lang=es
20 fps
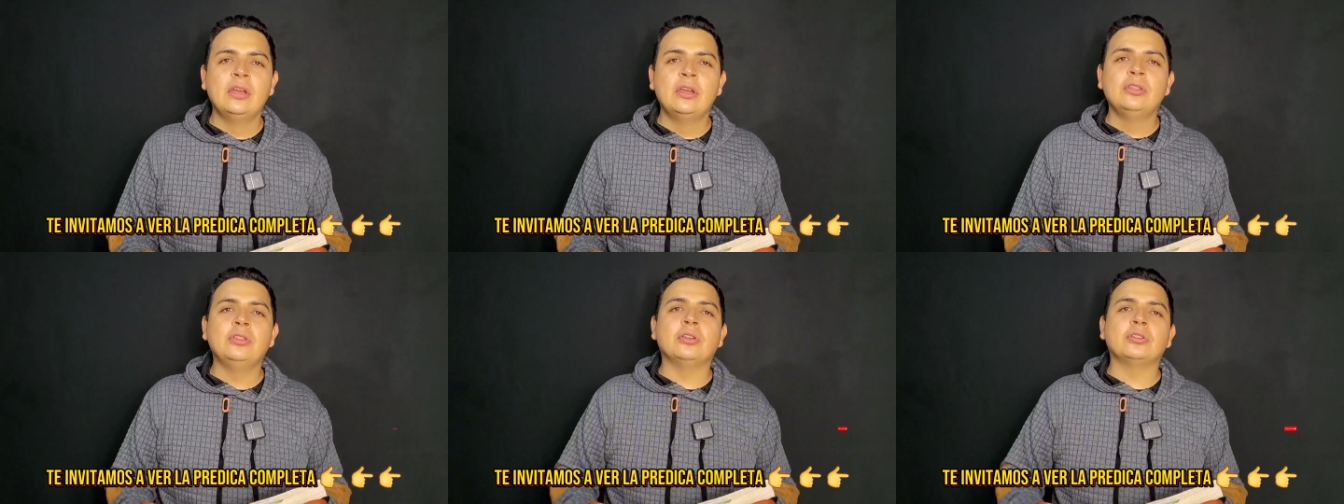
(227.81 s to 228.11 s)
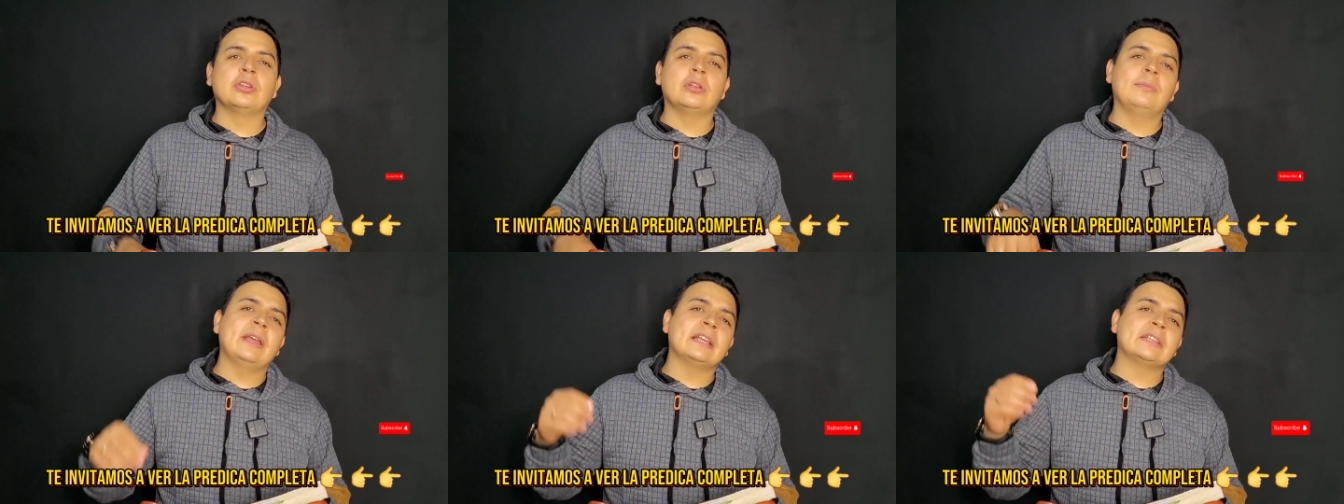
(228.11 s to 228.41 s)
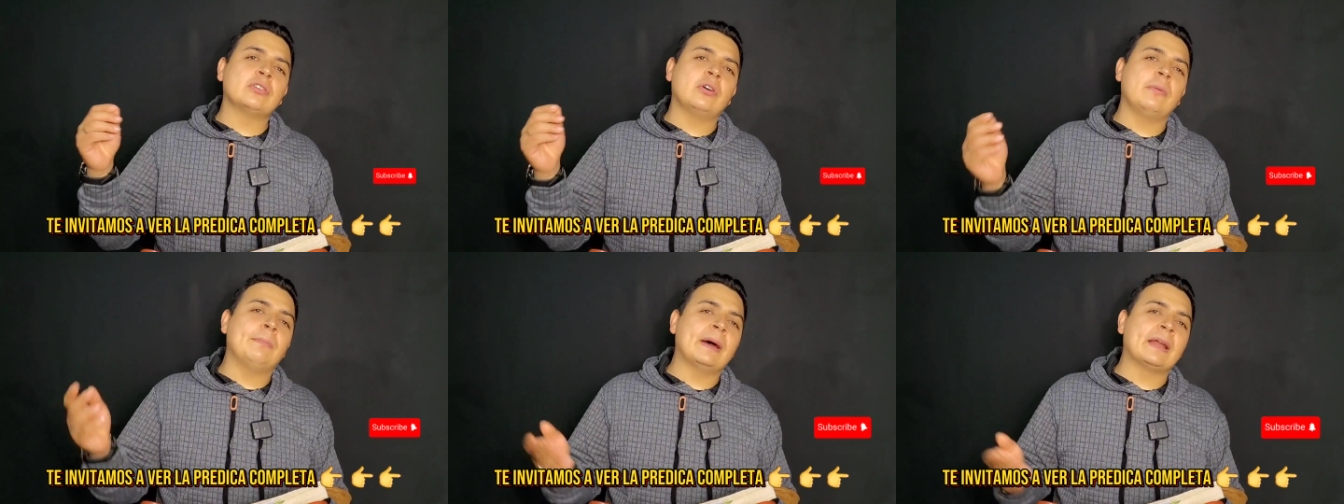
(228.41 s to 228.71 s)
No te
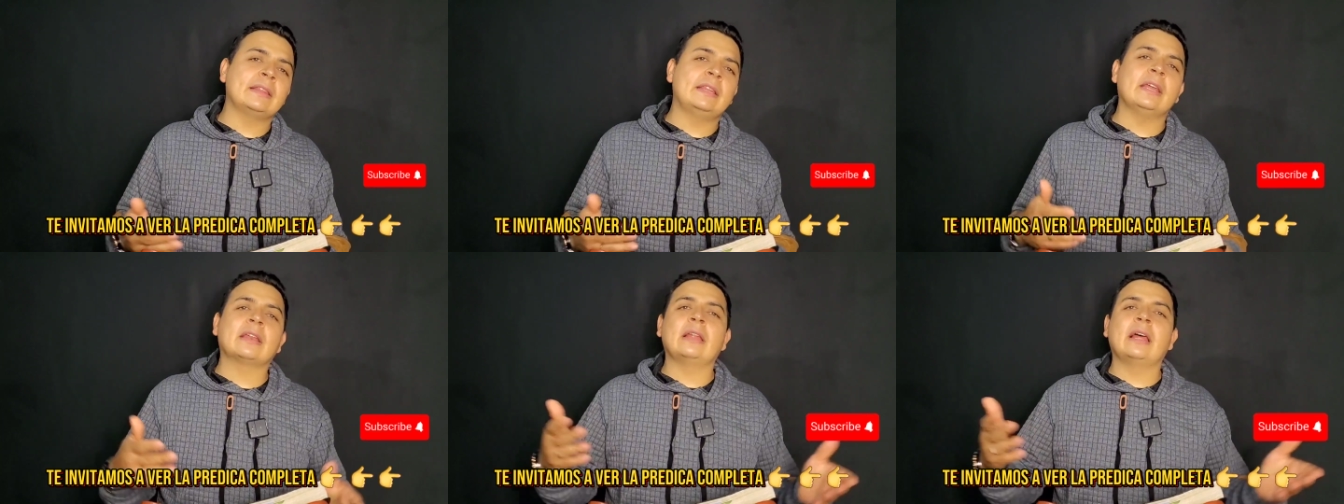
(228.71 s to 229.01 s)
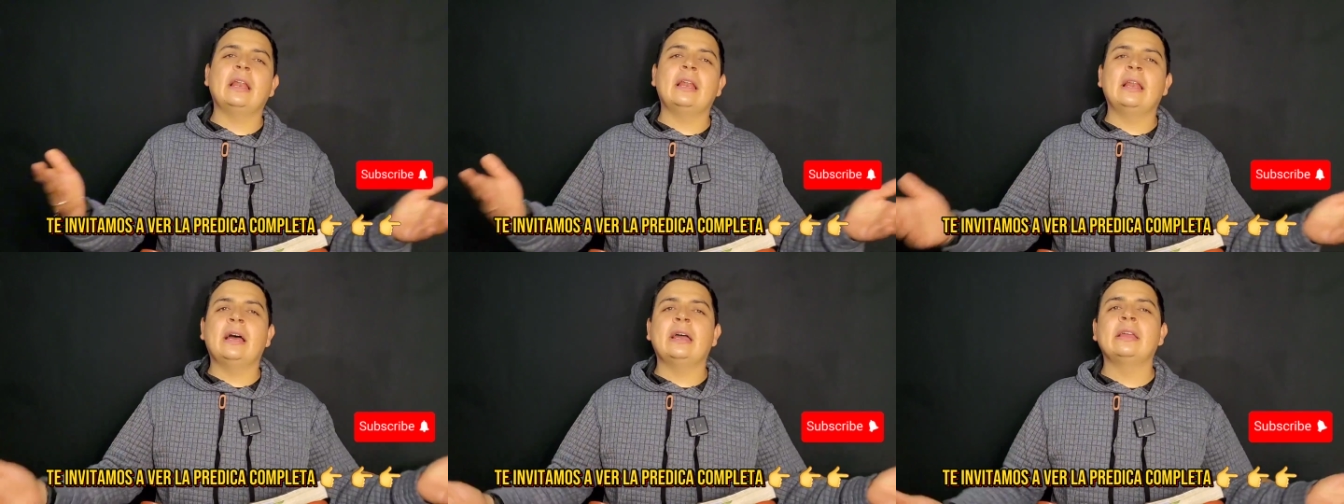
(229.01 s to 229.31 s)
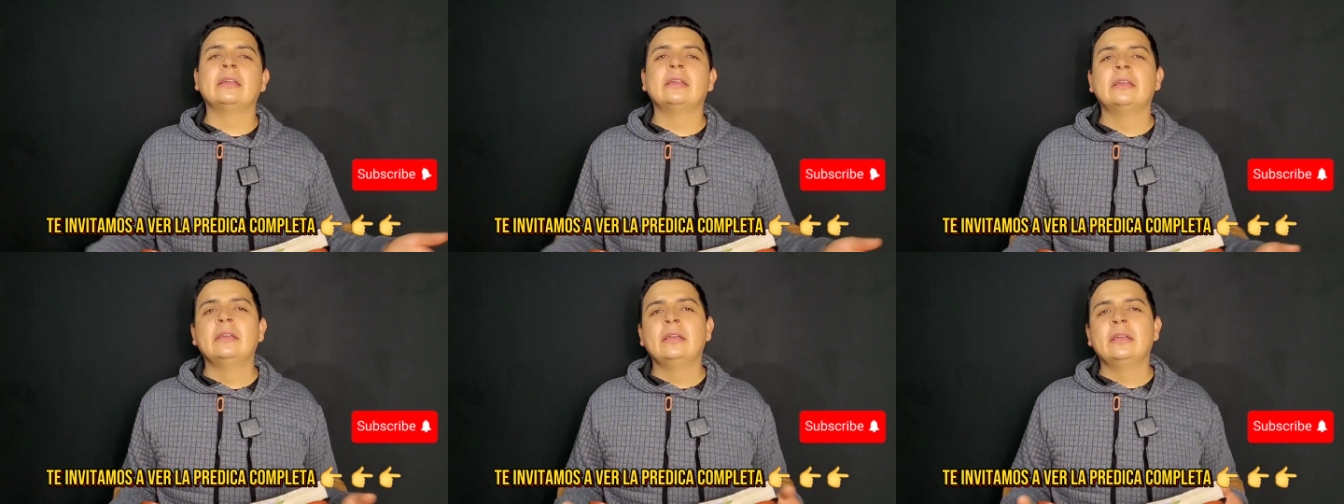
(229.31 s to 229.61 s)
olvides compartir, dale
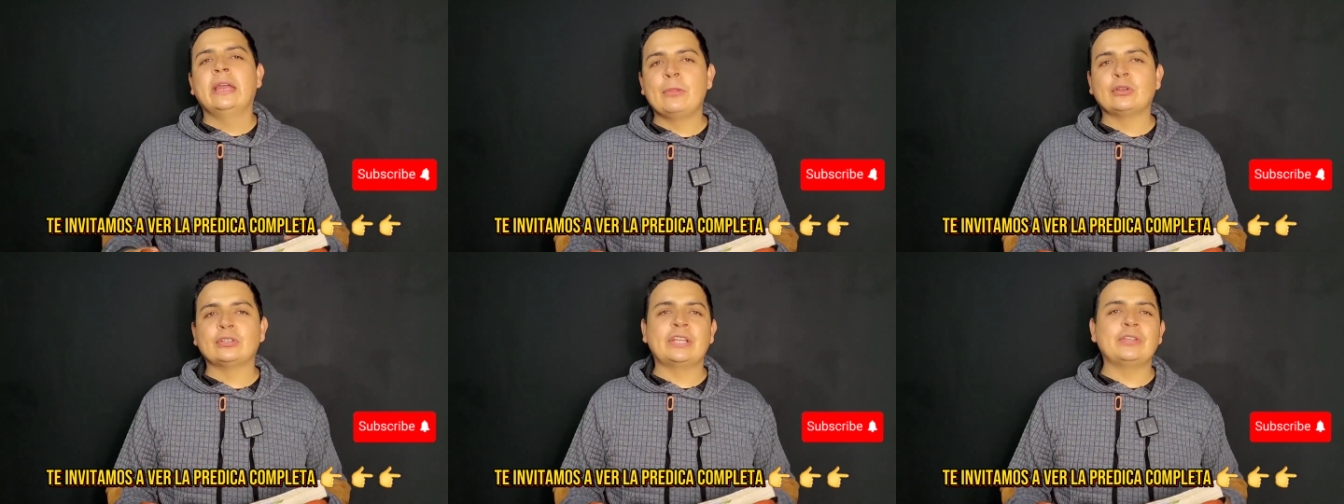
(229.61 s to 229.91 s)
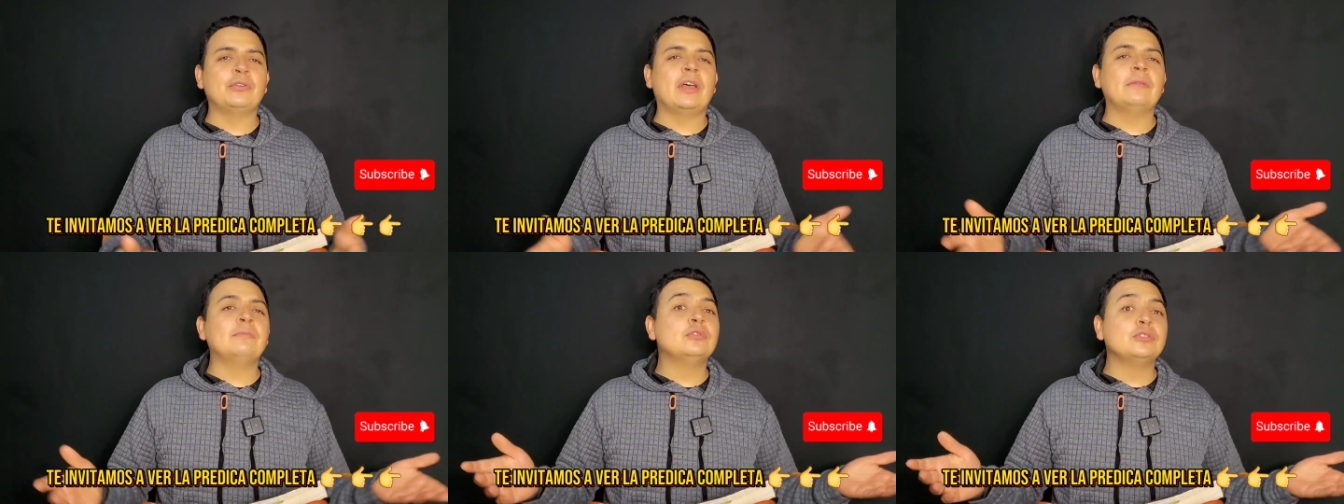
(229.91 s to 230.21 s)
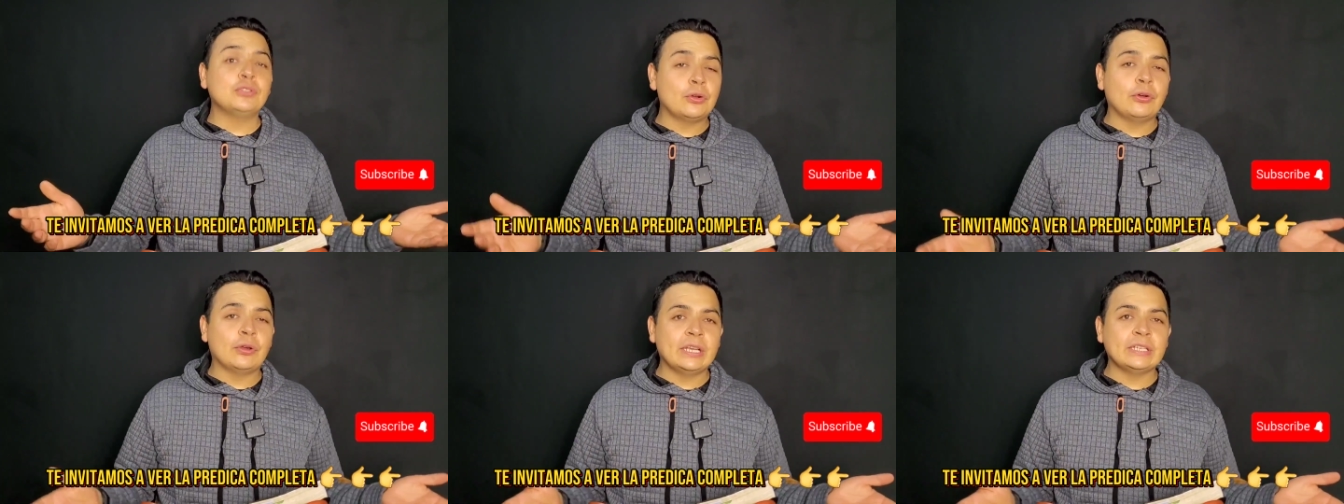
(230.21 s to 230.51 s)
like, nos ayudas
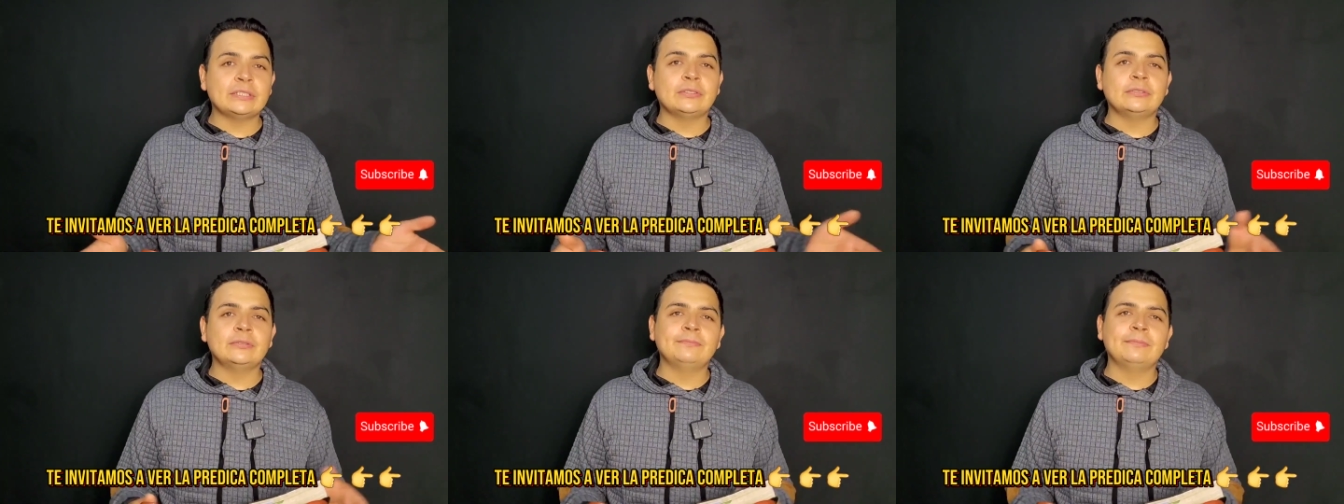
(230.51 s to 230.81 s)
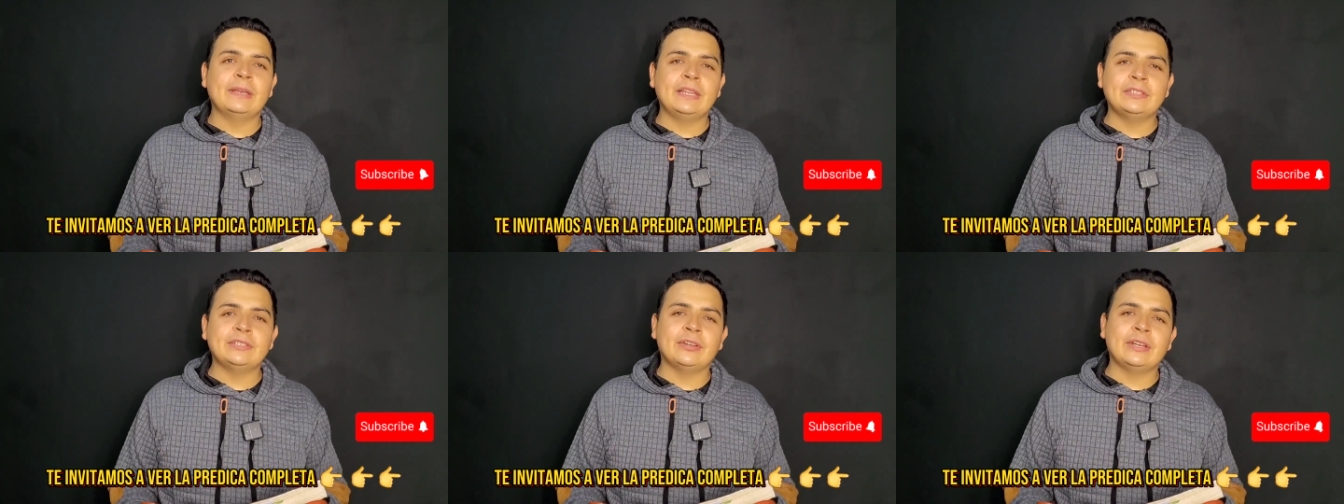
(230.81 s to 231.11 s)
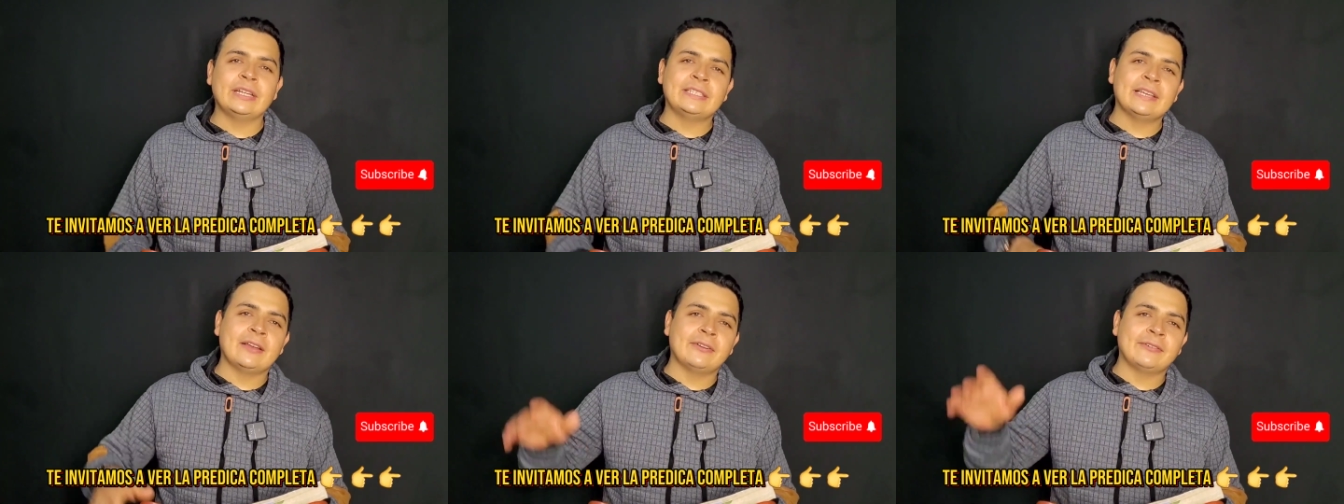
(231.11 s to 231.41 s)
mucho con esto.
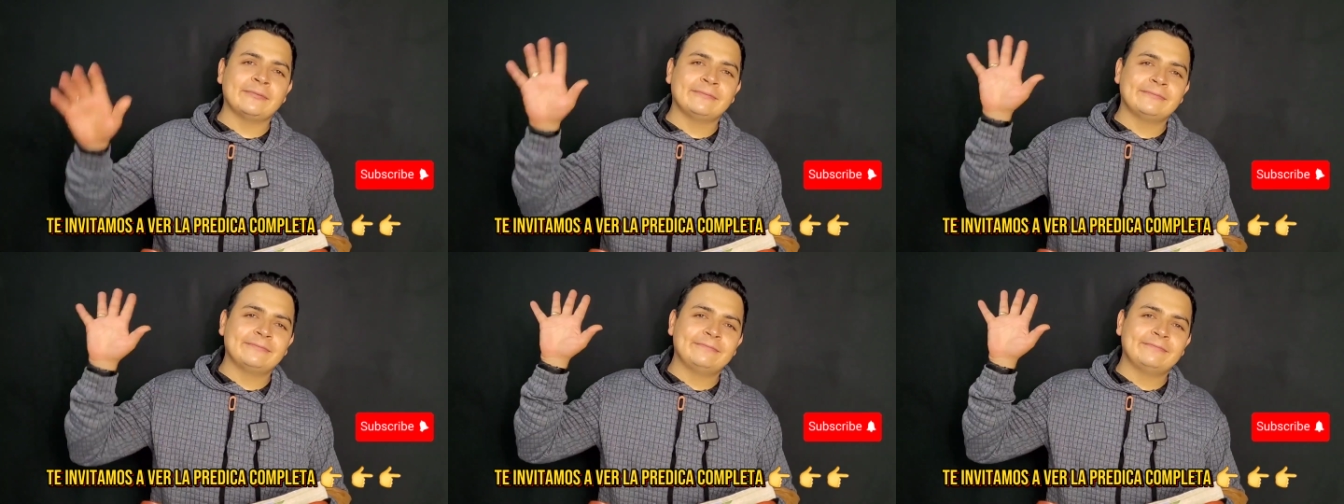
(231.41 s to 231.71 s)
Bendiciones, chalón.